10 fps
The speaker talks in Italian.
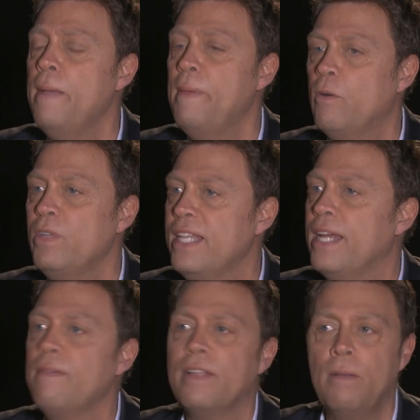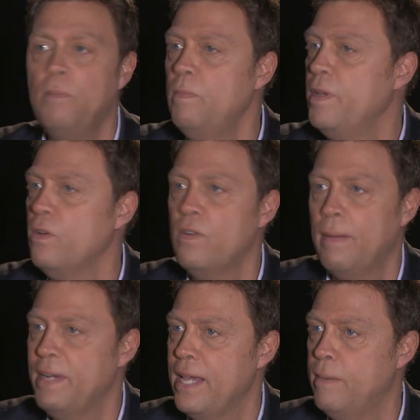E però questa è arrivata al pubblico in
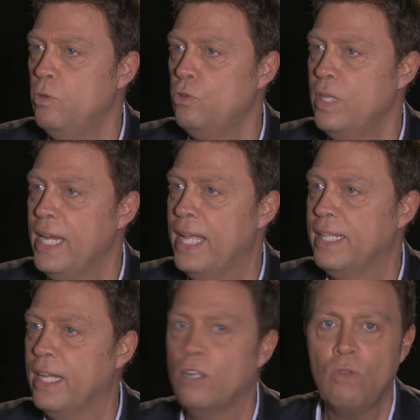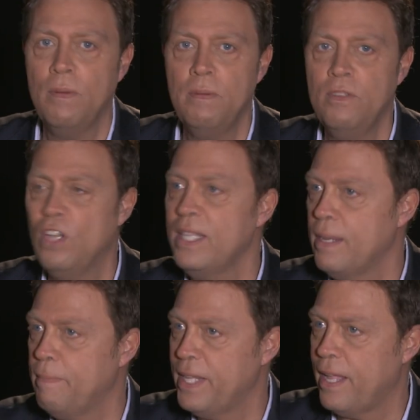una maniera molto diretta, sì, no? tu avevi sì. già
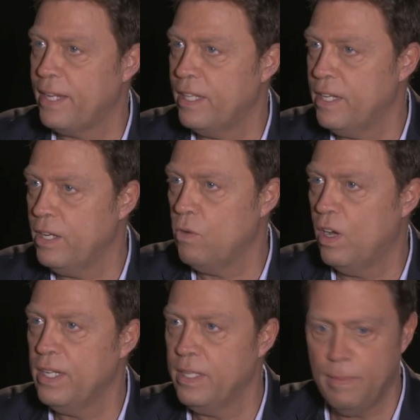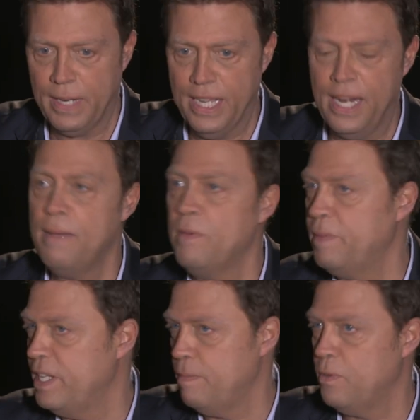interpretato altri ruoli, ne parleremo,
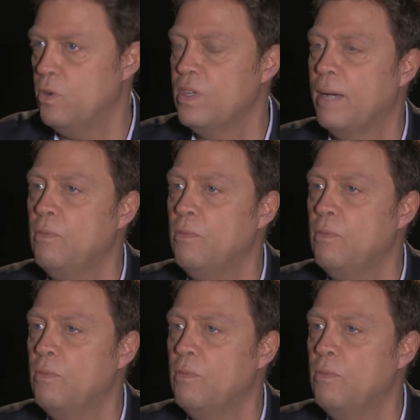per esempio sì. con